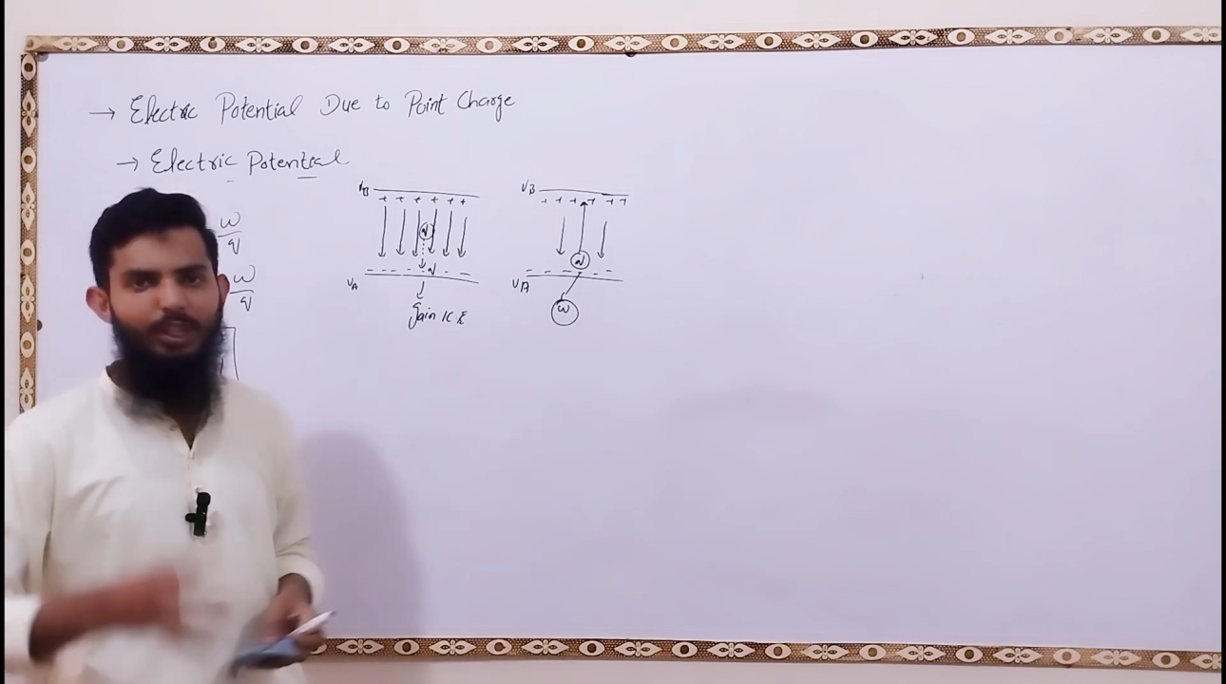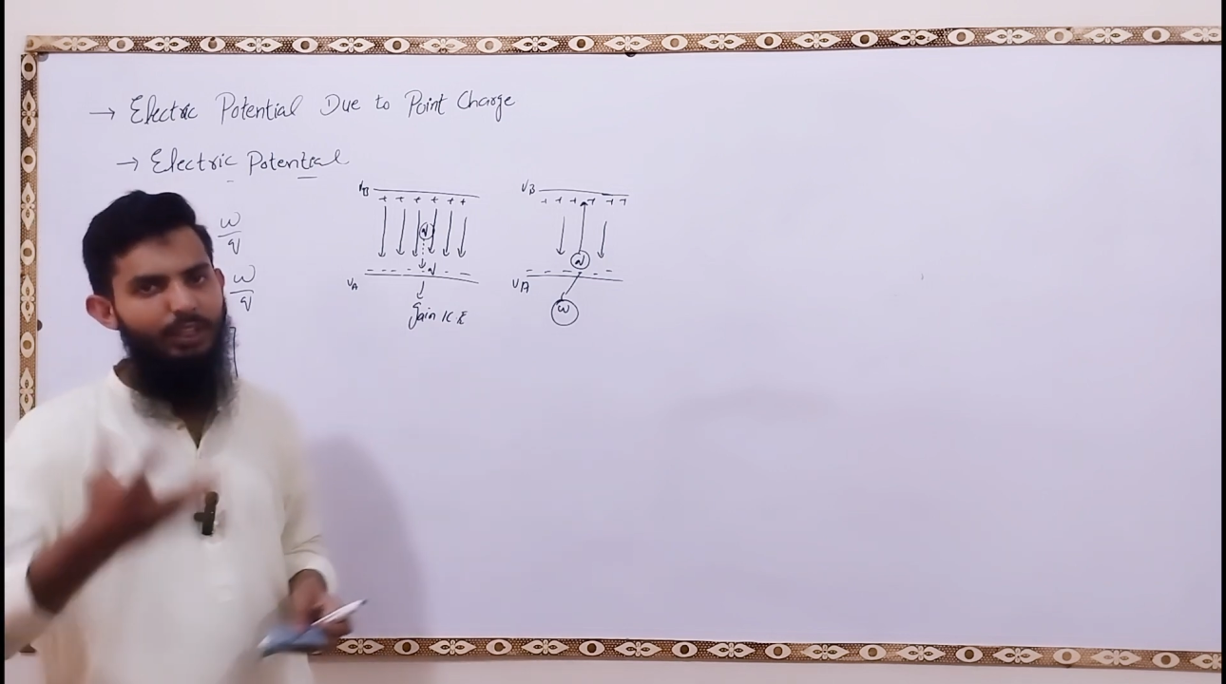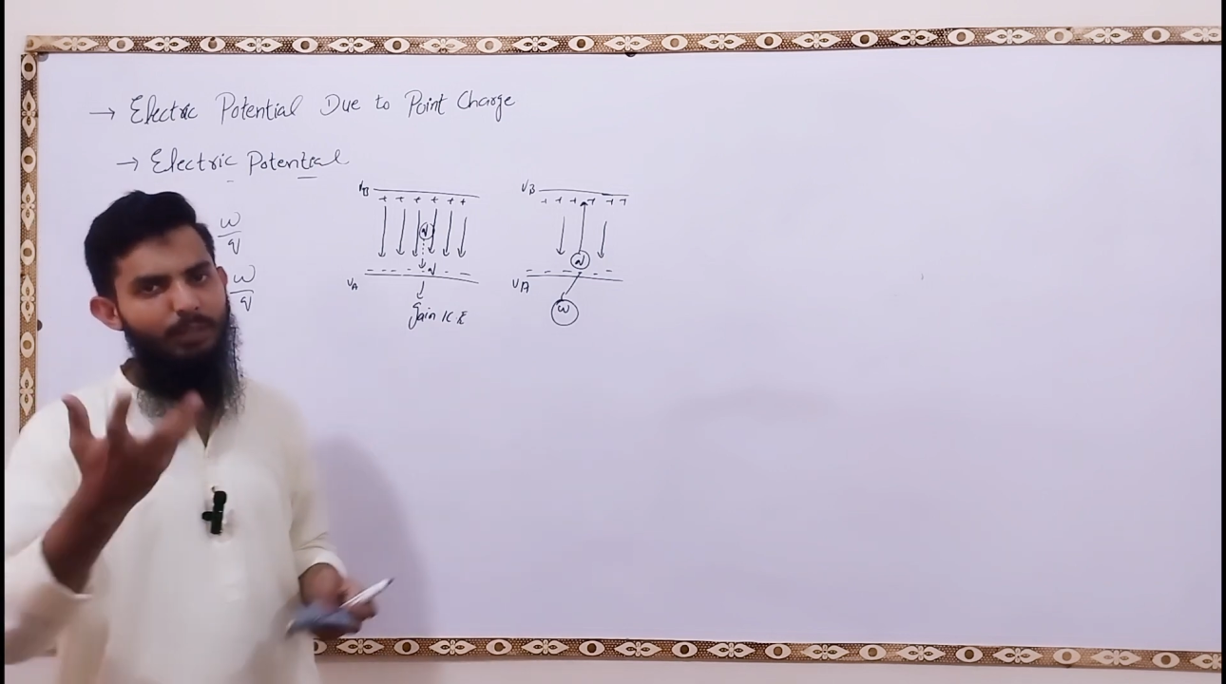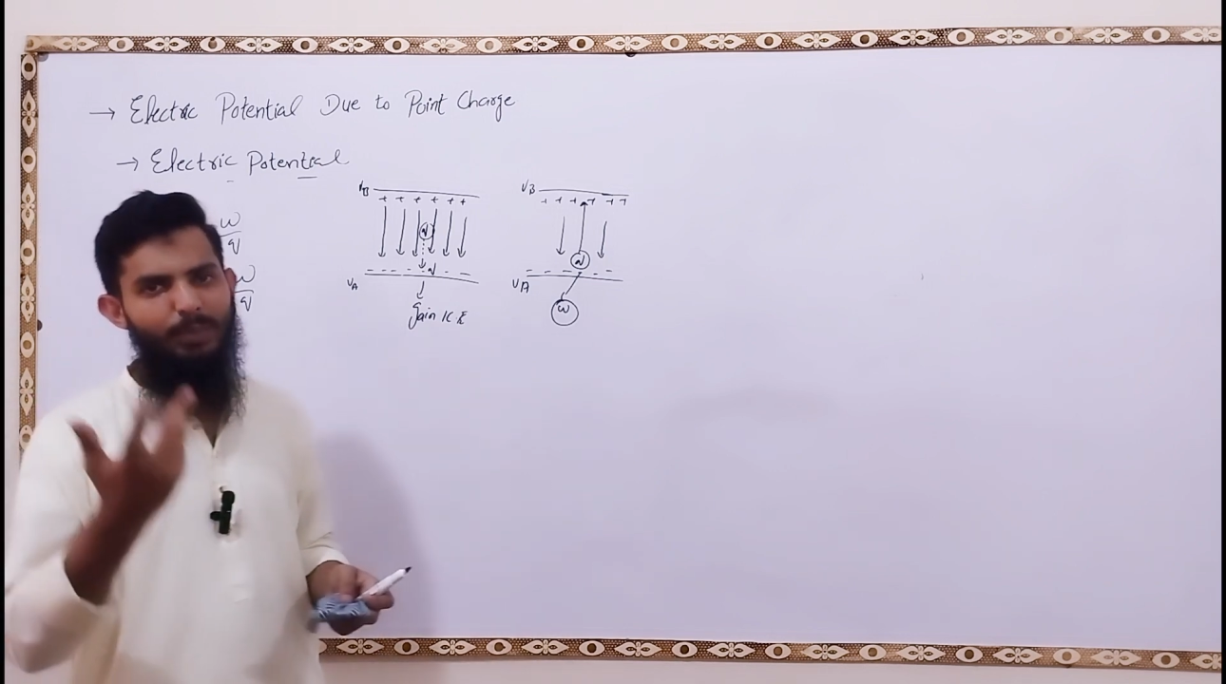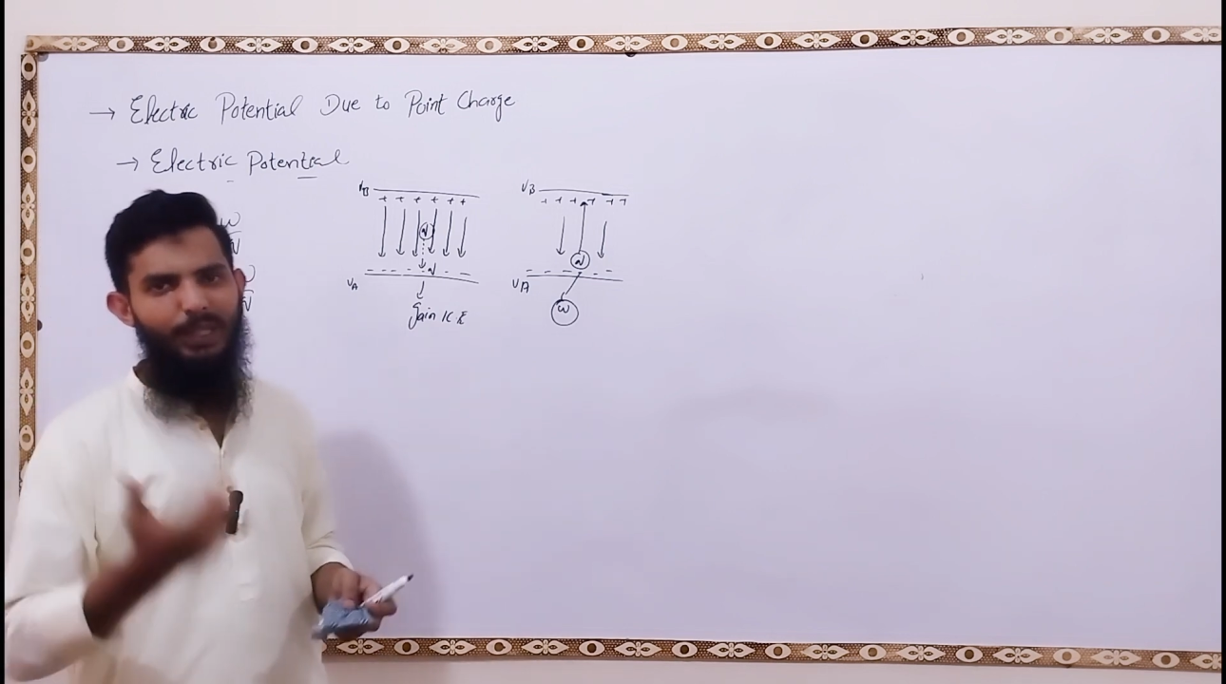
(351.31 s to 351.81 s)

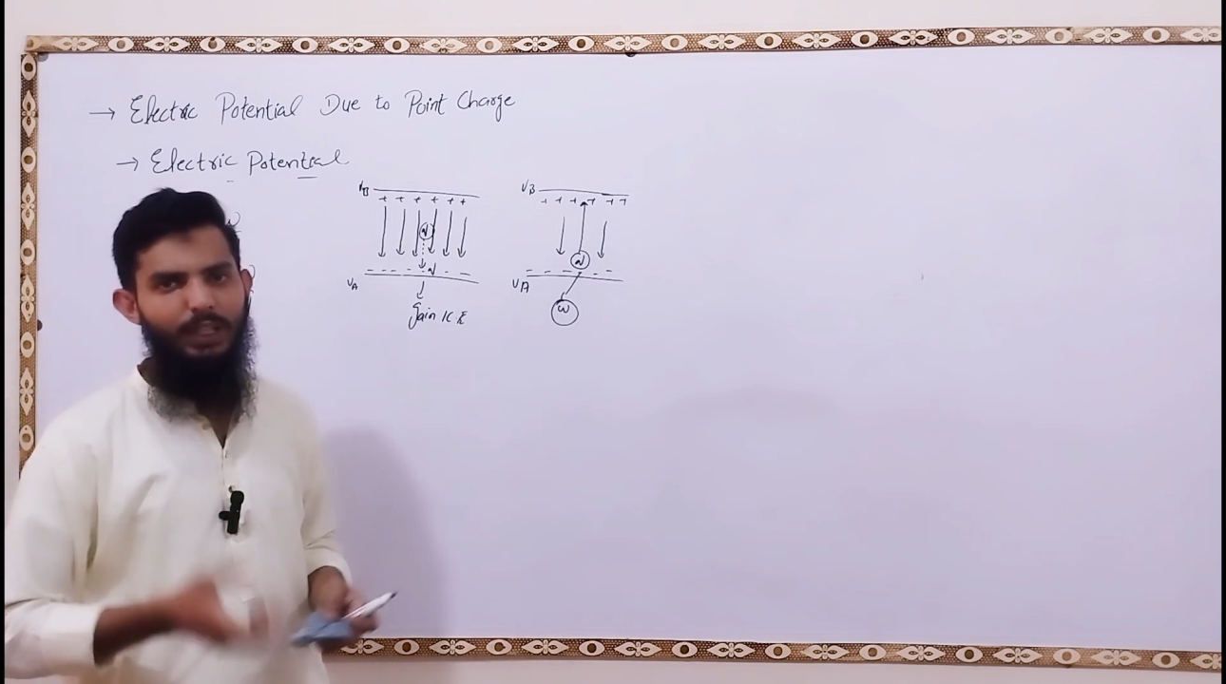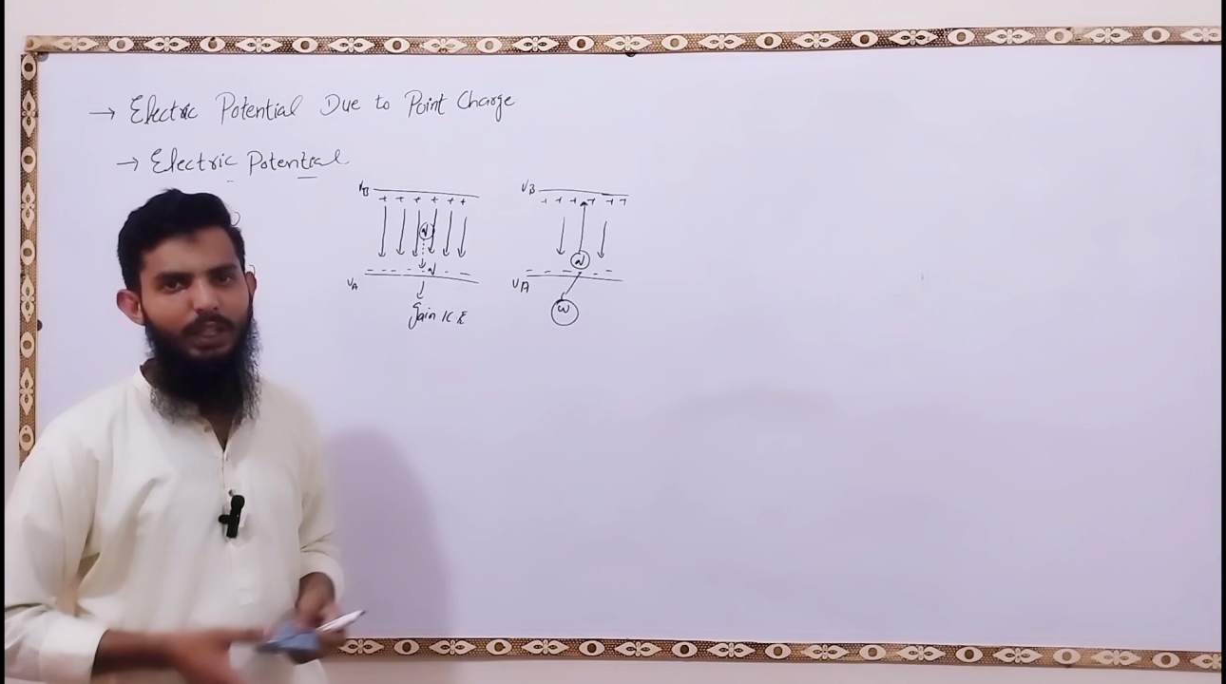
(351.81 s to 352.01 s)
करते हैं पानी